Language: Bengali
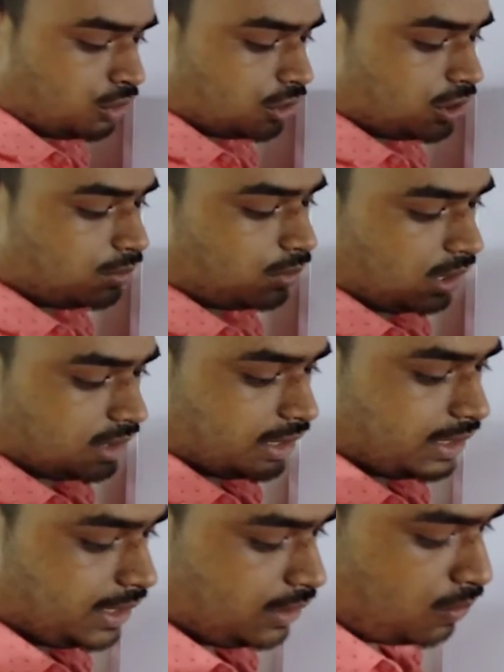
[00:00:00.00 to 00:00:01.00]
কি বলেছে
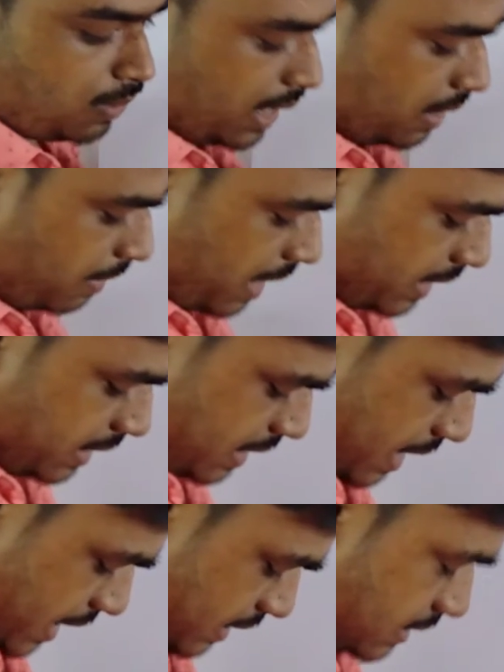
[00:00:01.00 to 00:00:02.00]
ডিওয়াই বাই
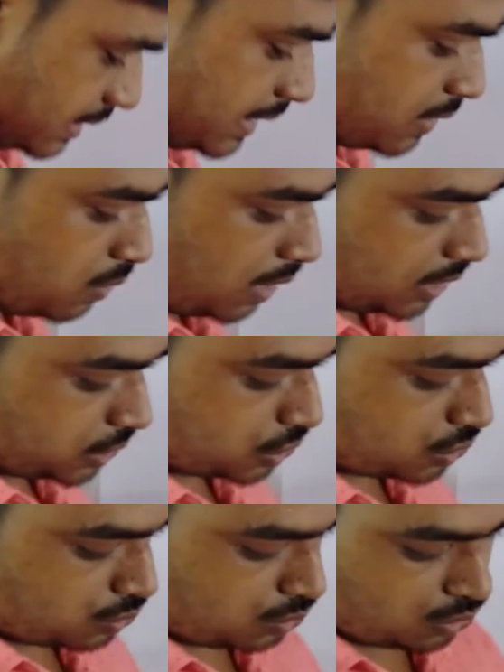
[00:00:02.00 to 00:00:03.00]
ডিএক্স ইকুয়ালস
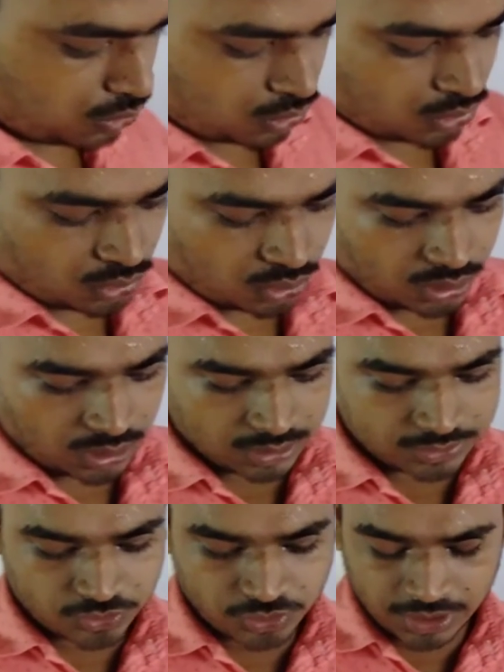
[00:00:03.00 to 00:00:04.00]
টু
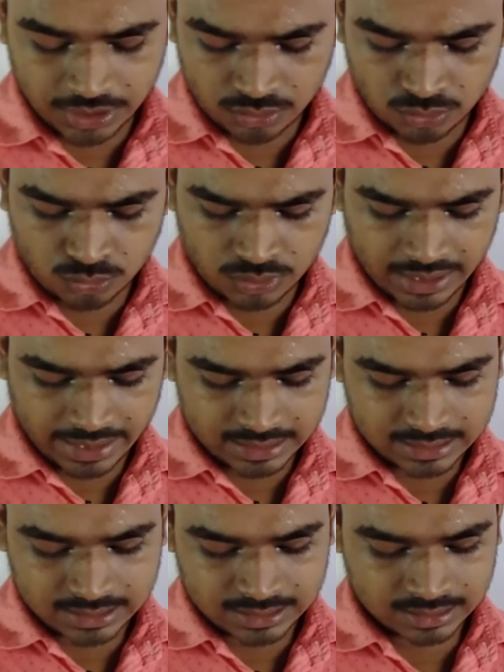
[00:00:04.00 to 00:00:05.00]
থ্রি রুট এক্স